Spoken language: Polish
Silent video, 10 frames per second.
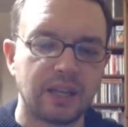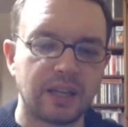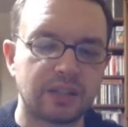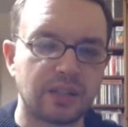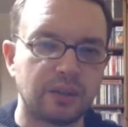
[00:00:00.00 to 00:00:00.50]

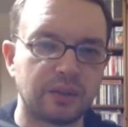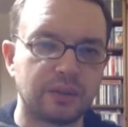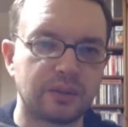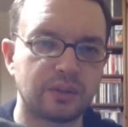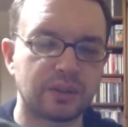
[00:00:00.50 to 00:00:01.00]

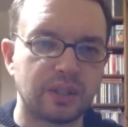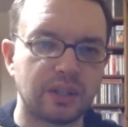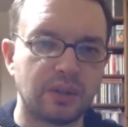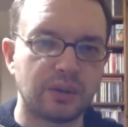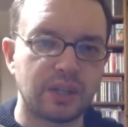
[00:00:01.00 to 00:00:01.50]
Kaszalot troszkę
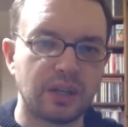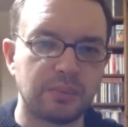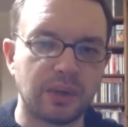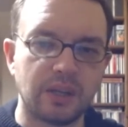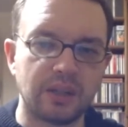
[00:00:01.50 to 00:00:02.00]
na
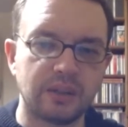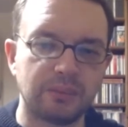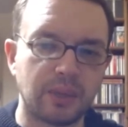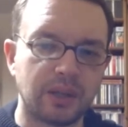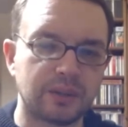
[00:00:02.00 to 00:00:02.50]
oślep, ale
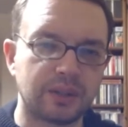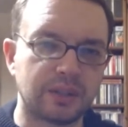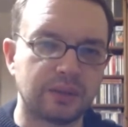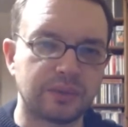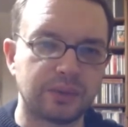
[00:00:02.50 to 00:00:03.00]
mający
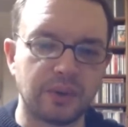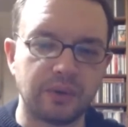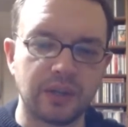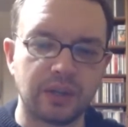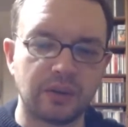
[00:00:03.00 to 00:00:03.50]
tą
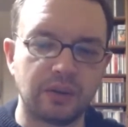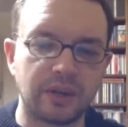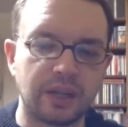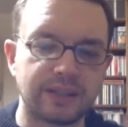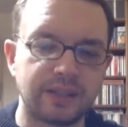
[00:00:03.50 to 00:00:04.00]
swoją
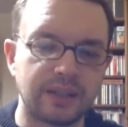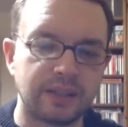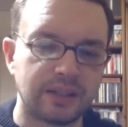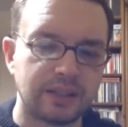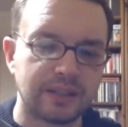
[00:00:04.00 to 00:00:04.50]
echolokację,
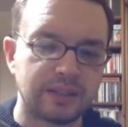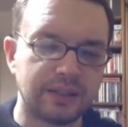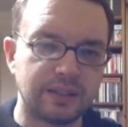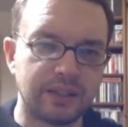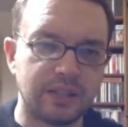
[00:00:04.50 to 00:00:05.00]

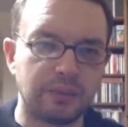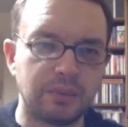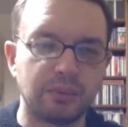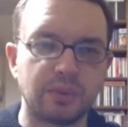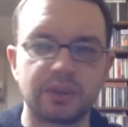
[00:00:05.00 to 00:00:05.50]
e,
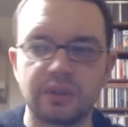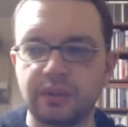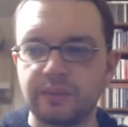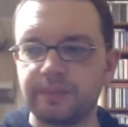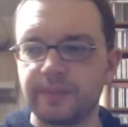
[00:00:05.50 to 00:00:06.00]
dziabie
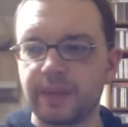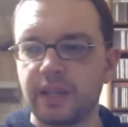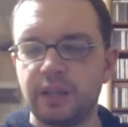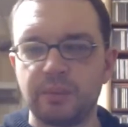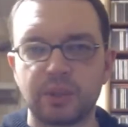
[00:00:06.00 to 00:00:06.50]
mocno.
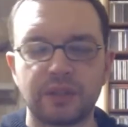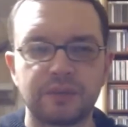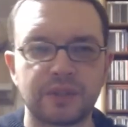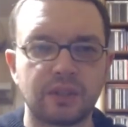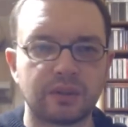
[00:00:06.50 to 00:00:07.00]
I
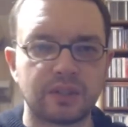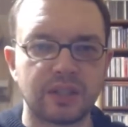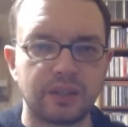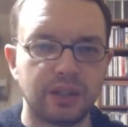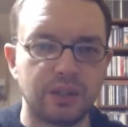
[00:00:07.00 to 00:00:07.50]
potem są
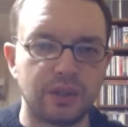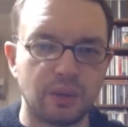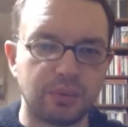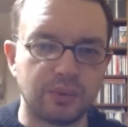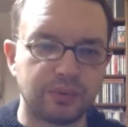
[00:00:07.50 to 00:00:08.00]
setki
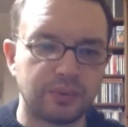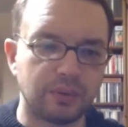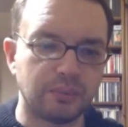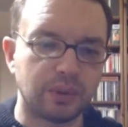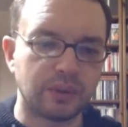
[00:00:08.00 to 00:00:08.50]
dziobów,
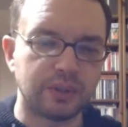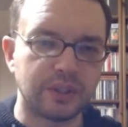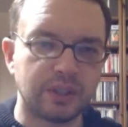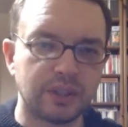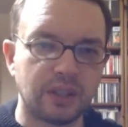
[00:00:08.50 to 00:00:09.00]
bo
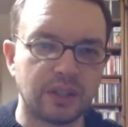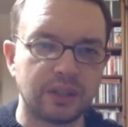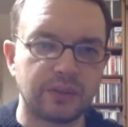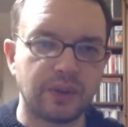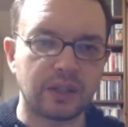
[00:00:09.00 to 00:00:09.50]
jedyna
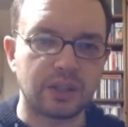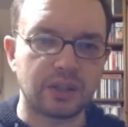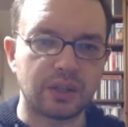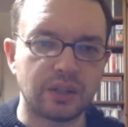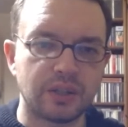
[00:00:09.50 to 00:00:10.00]
twarda
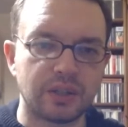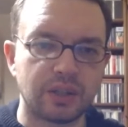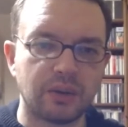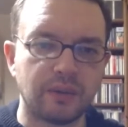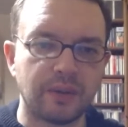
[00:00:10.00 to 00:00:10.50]
część
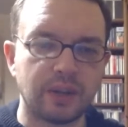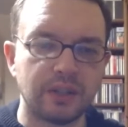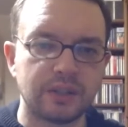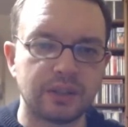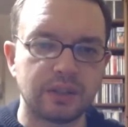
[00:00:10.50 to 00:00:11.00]

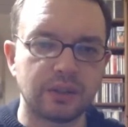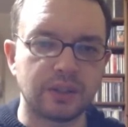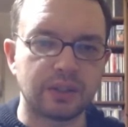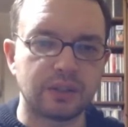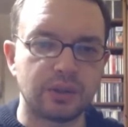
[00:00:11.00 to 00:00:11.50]
kałamarnicy to
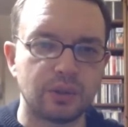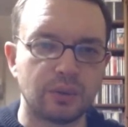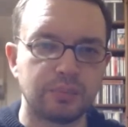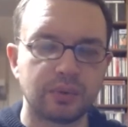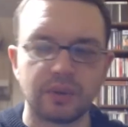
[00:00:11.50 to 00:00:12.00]
jest dziób,